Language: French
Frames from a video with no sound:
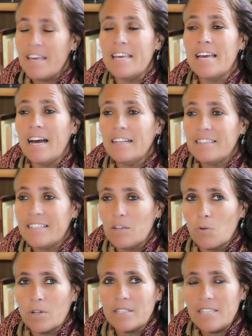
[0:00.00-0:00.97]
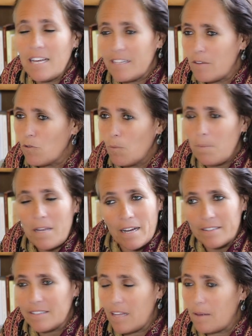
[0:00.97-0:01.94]
et a théorisé, a développé
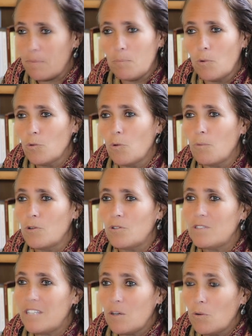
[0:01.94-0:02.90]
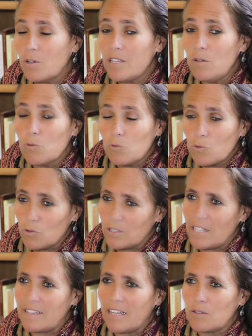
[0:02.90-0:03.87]
un bon nombre de théories autour de
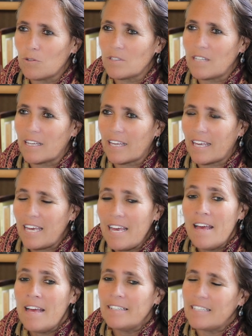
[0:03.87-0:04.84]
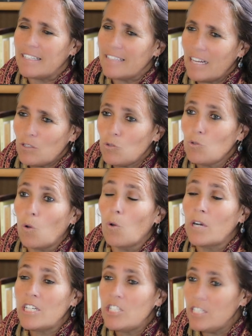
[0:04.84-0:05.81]
cette nature sacrée, cette nature
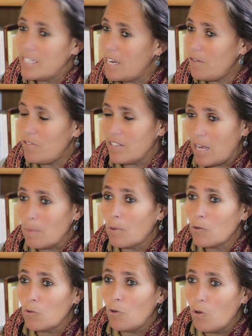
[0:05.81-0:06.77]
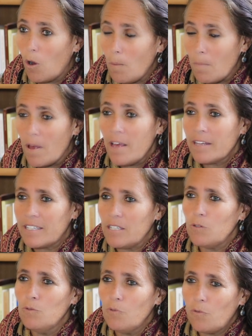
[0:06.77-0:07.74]
originelle finalement de l'homme qui,
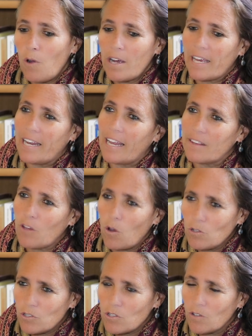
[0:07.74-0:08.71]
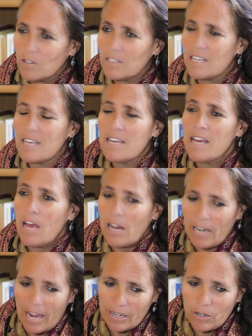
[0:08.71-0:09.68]
une fois qu'elle a transcendé
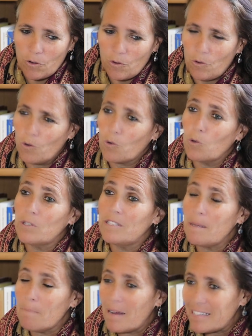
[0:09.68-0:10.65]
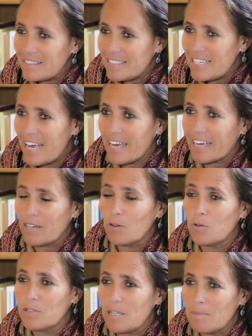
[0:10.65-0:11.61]
le, le côté matière, et
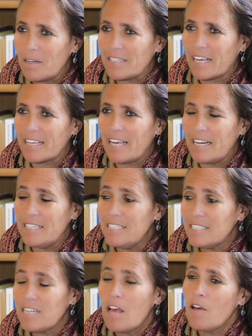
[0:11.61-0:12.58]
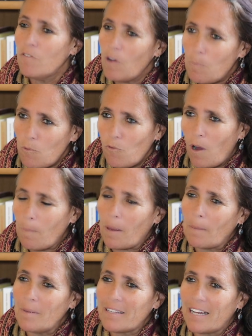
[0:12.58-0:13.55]
le côté matérialiste va pouvoir
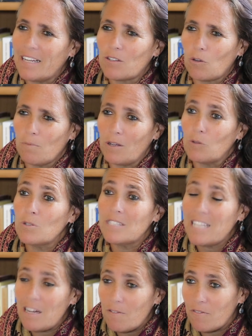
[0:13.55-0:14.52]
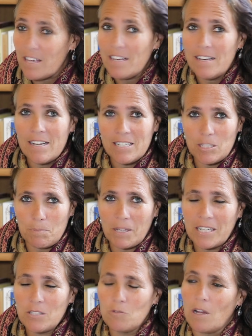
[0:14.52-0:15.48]
permettre à l'être humain de s'élever
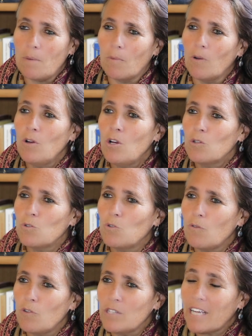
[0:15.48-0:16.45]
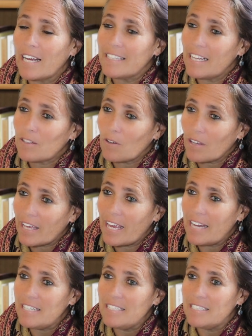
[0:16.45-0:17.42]
spirituellement, de devenir un être
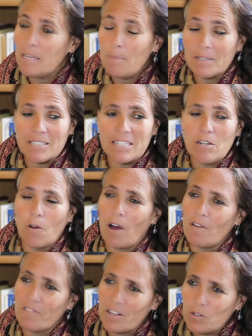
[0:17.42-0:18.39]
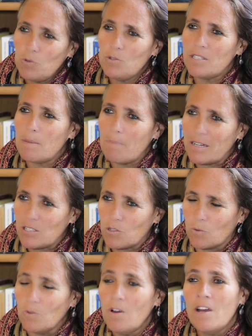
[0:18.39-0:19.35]
réalisé parce qu'il aura vaincu ses
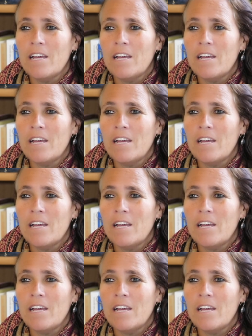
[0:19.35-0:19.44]
passions,